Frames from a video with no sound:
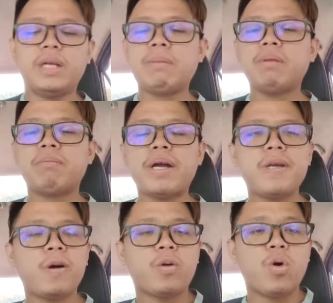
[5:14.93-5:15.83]
terdapat
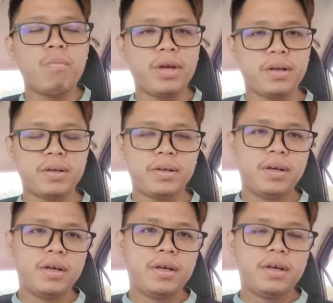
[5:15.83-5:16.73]
banyak komen
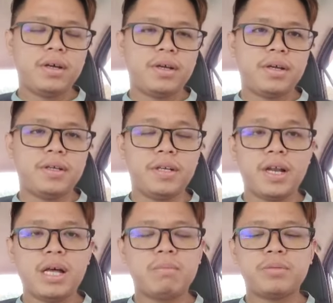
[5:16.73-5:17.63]
di
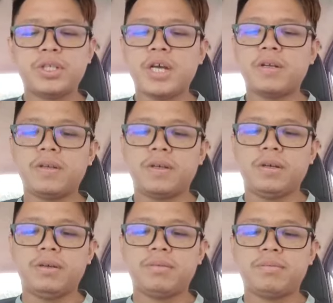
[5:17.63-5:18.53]
dalam channel
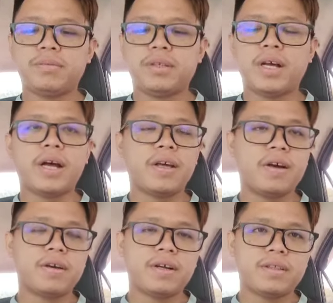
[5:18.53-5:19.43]
ini.
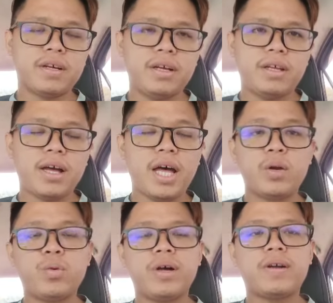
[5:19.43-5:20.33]
Ada yang kata
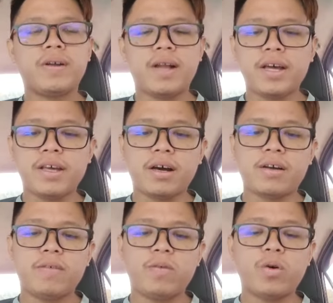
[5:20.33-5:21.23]
Anwar layak
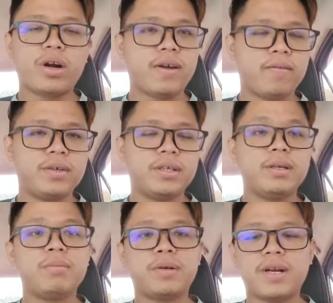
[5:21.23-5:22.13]

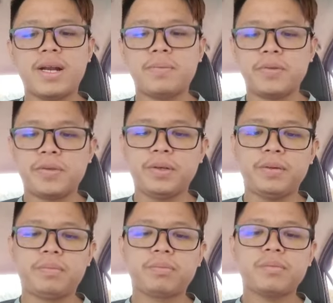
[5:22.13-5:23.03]
forever Perdana
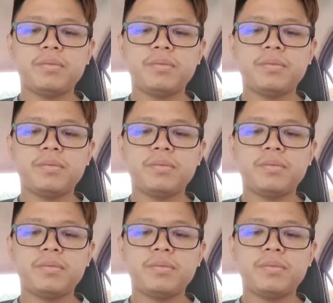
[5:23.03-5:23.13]
Menteri.